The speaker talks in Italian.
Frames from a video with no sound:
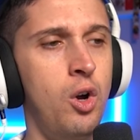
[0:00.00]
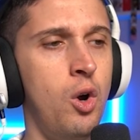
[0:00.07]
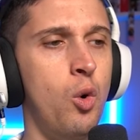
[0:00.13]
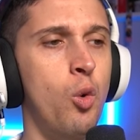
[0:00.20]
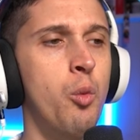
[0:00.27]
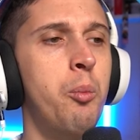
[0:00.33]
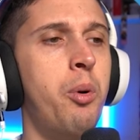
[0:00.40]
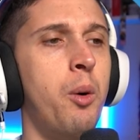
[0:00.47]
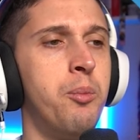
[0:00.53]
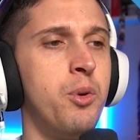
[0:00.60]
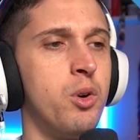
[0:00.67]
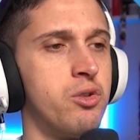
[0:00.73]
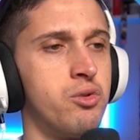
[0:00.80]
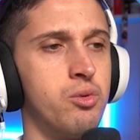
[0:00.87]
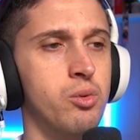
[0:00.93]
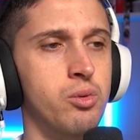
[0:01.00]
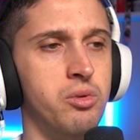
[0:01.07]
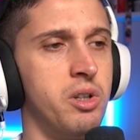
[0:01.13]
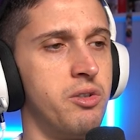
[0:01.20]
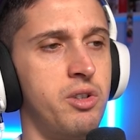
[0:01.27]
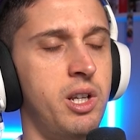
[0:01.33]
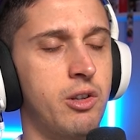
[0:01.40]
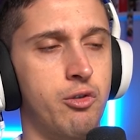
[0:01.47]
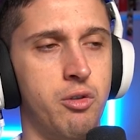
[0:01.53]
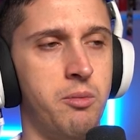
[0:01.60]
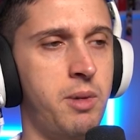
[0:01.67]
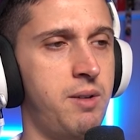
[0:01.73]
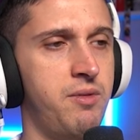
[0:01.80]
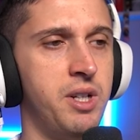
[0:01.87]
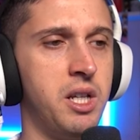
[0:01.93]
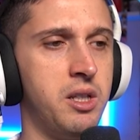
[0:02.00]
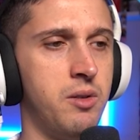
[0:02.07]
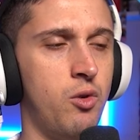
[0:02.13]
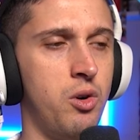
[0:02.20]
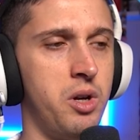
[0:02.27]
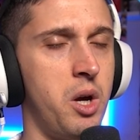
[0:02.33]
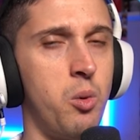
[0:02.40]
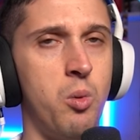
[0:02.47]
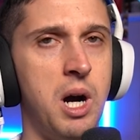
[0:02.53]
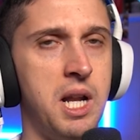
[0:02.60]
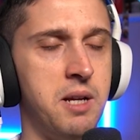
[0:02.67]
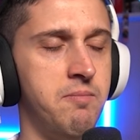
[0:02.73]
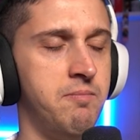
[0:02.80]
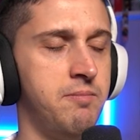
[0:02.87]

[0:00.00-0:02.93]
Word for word: un po' più a sud, sì, insomma, vedete voi, è uguale.